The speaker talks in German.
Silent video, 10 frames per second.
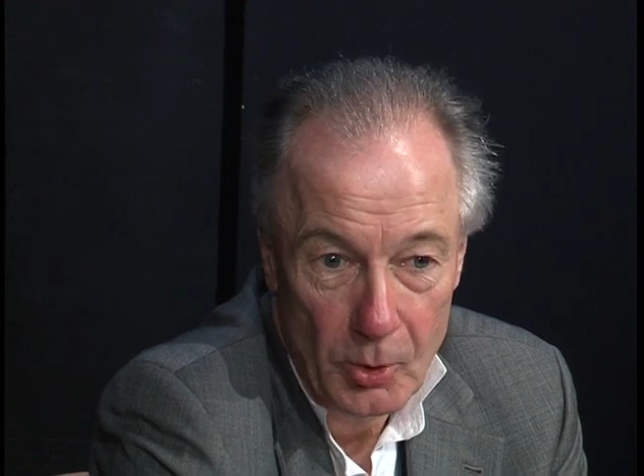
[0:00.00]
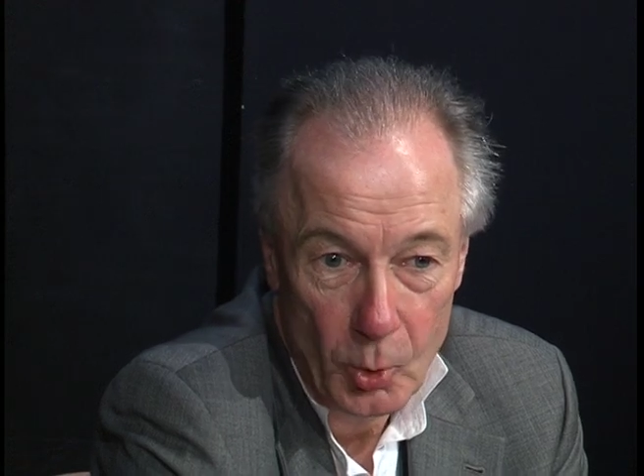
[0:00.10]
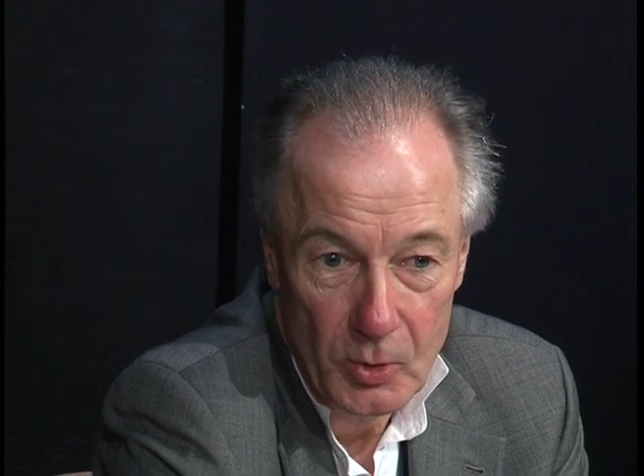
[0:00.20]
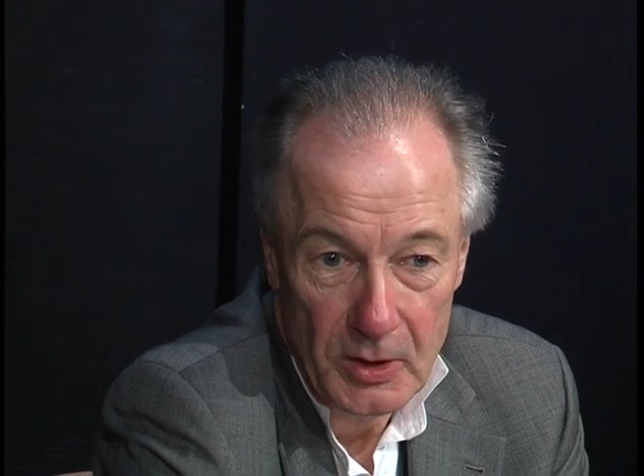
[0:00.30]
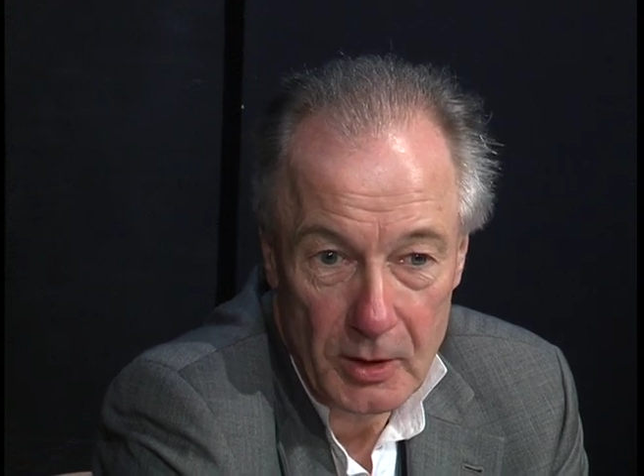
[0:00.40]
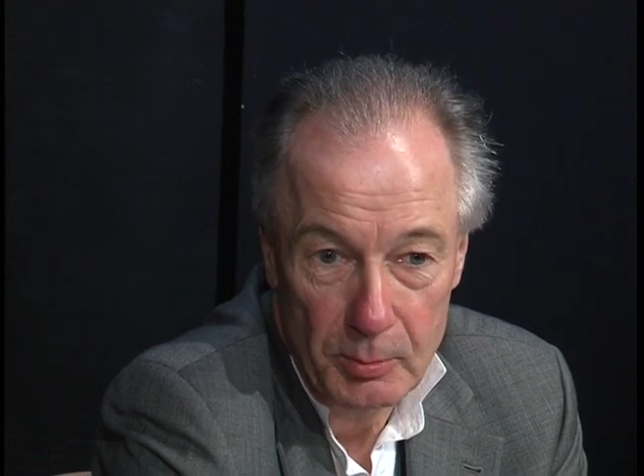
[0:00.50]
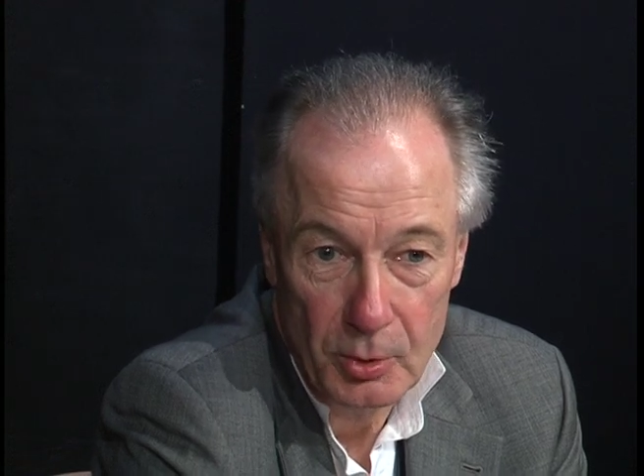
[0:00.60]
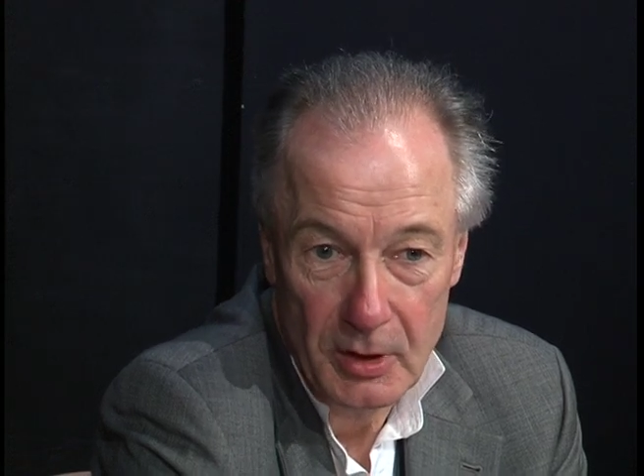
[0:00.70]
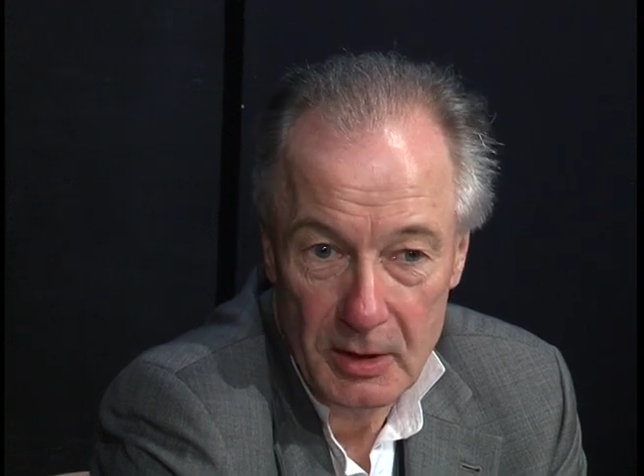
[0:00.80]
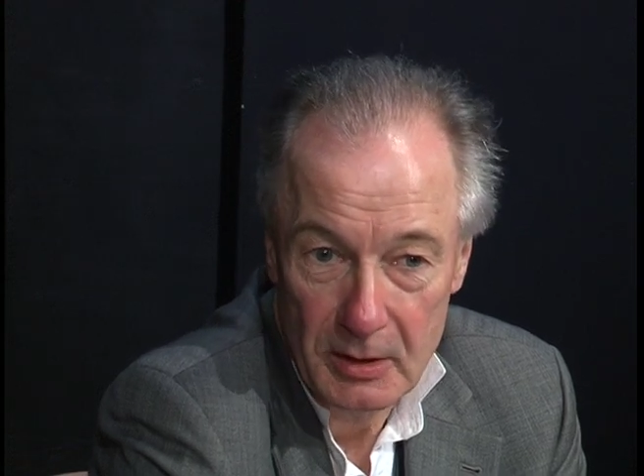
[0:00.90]
Und ich habe
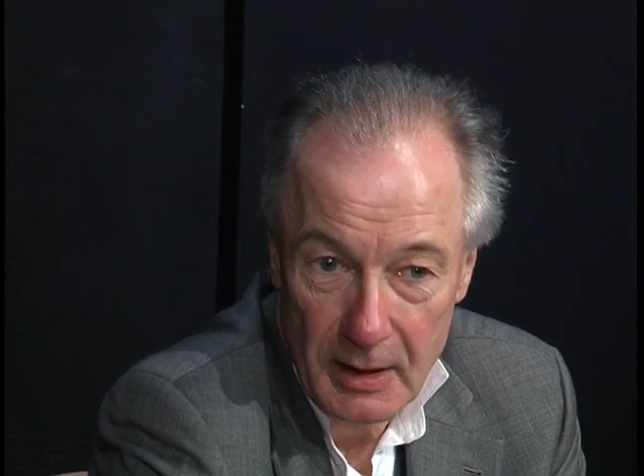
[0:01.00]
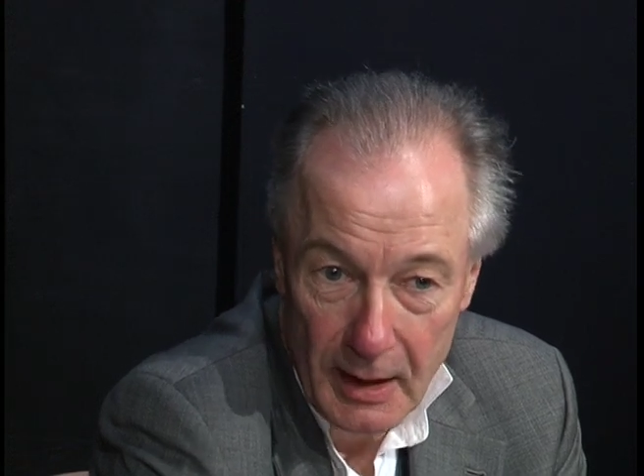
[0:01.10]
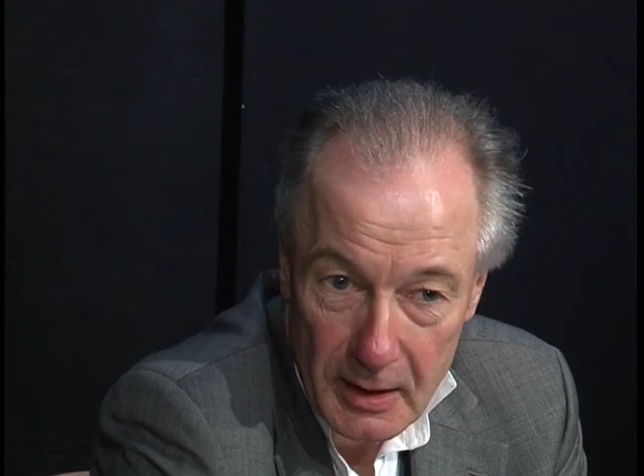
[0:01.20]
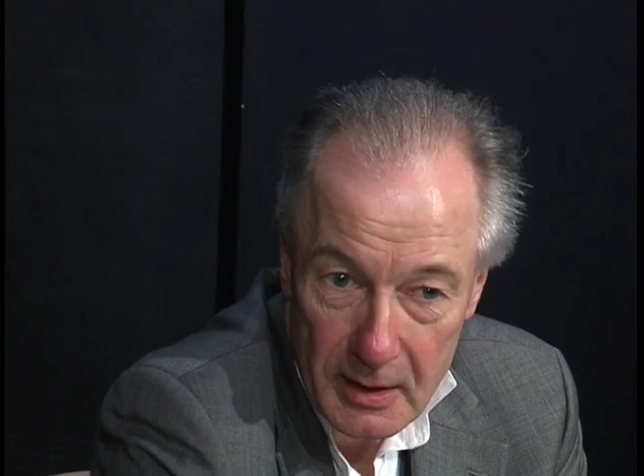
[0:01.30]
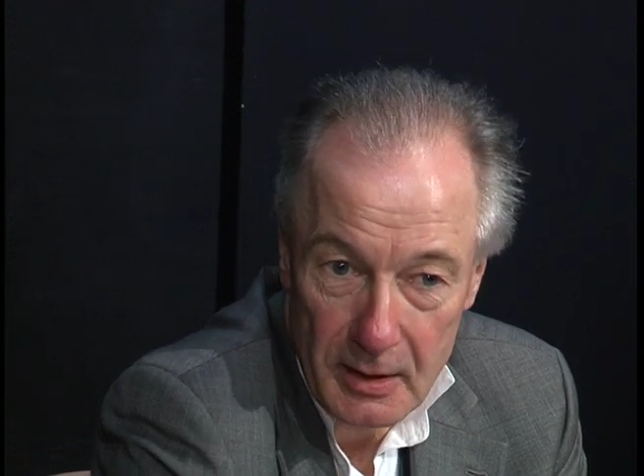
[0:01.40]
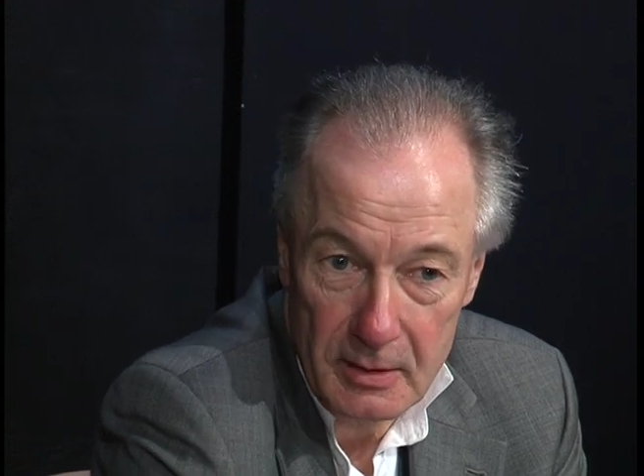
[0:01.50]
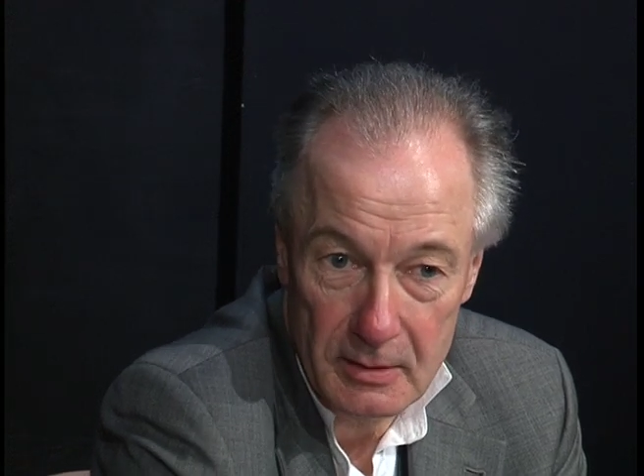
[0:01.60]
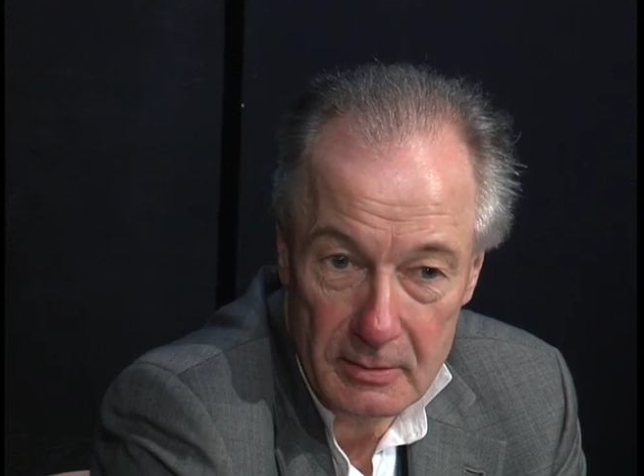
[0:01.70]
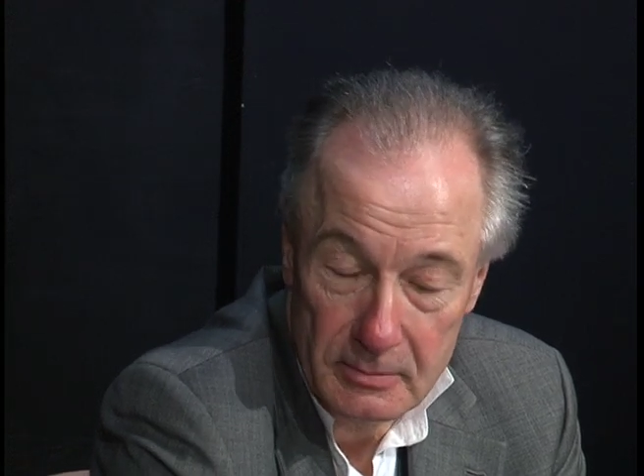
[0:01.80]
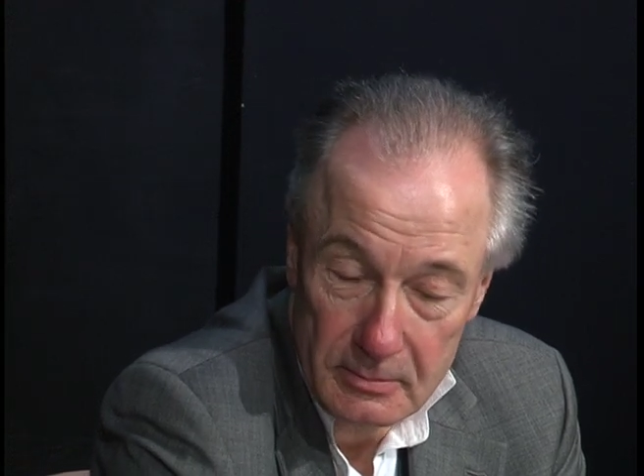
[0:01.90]
durch eine Krankheit